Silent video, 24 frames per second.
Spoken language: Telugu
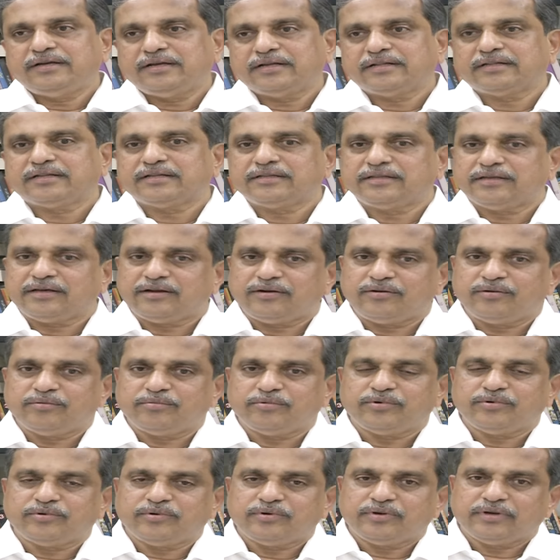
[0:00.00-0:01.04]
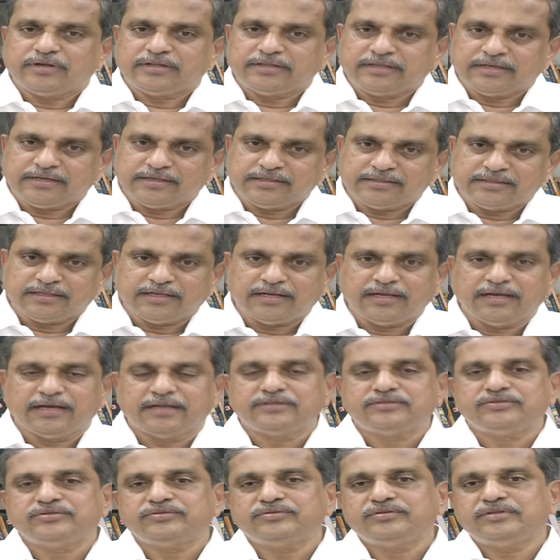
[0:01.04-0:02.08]
ఎంత దారుణమో అందరికీ
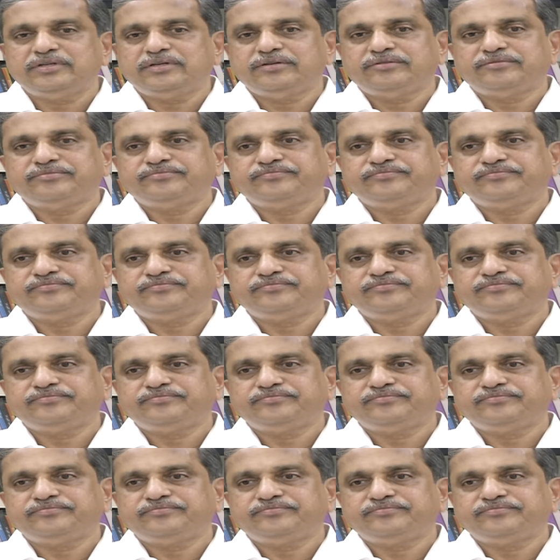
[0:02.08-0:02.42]
తెలియాల్సింది